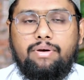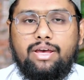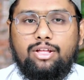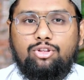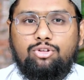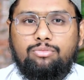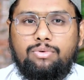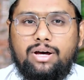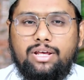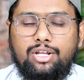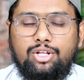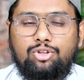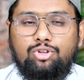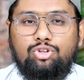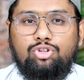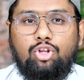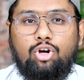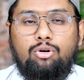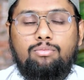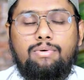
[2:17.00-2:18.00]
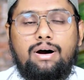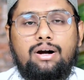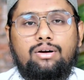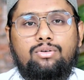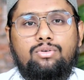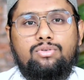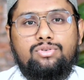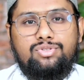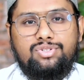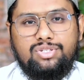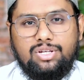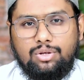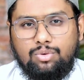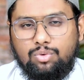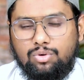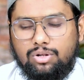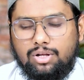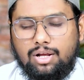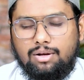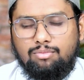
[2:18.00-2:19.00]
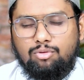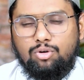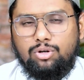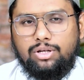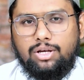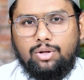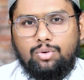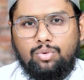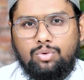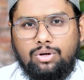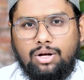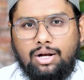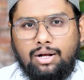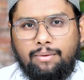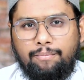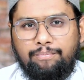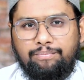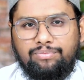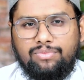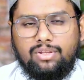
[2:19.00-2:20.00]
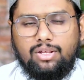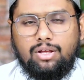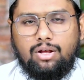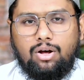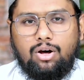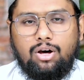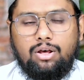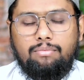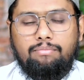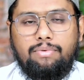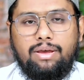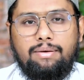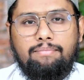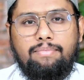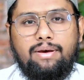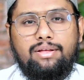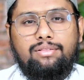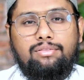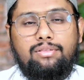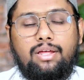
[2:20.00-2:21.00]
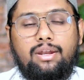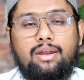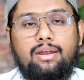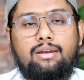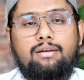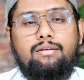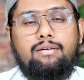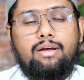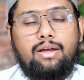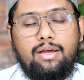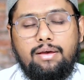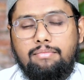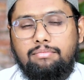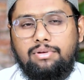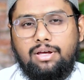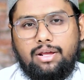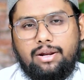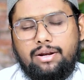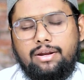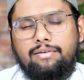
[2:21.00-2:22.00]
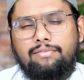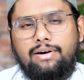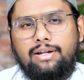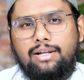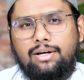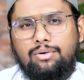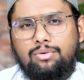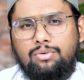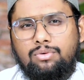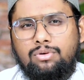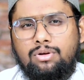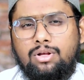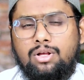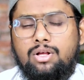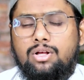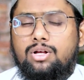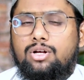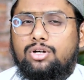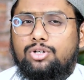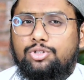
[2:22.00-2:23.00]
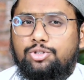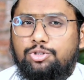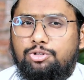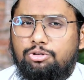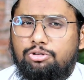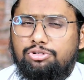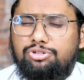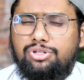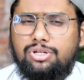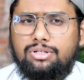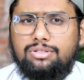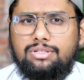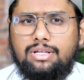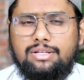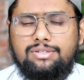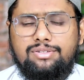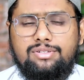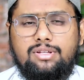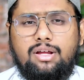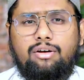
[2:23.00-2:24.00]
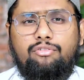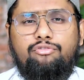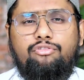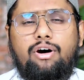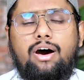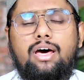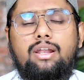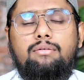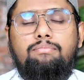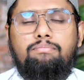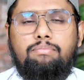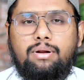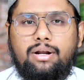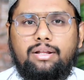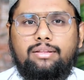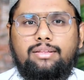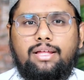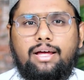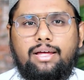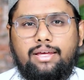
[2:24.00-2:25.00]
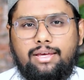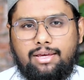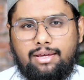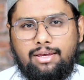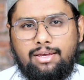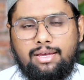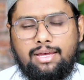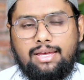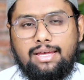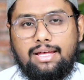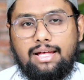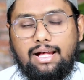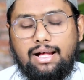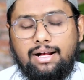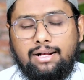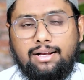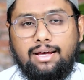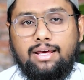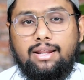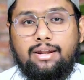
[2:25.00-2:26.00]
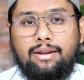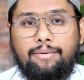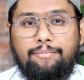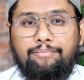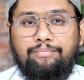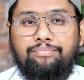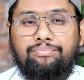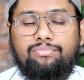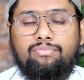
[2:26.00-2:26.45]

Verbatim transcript: मैं तुम्हारी तोबा को ज़रूर कबूल करूँगा और मैं बेहतरीन रहम करने वाला हूँ जो शख्स अस्तगफार पढ़ता है अगर